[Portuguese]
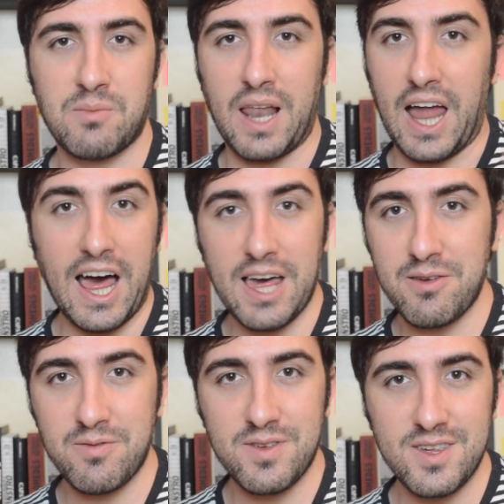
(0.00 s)
uma
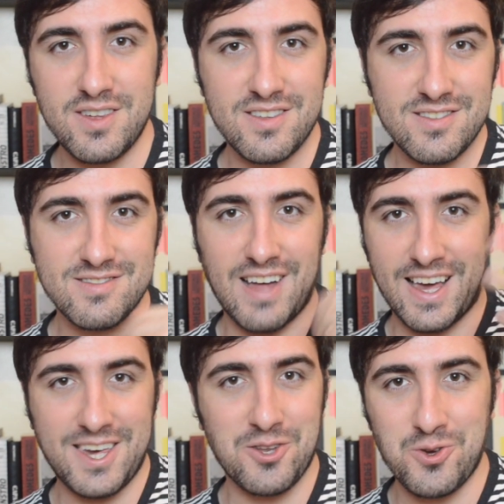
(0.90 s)
live
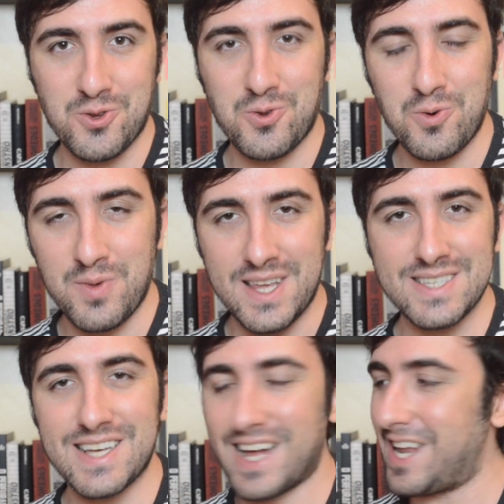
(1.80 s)
aqui no YouTube,
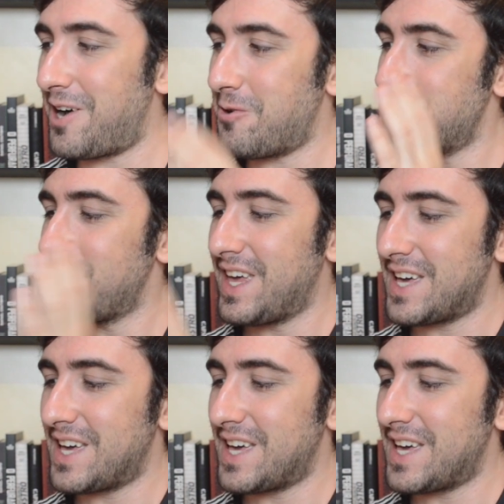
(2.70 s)
nesse canal,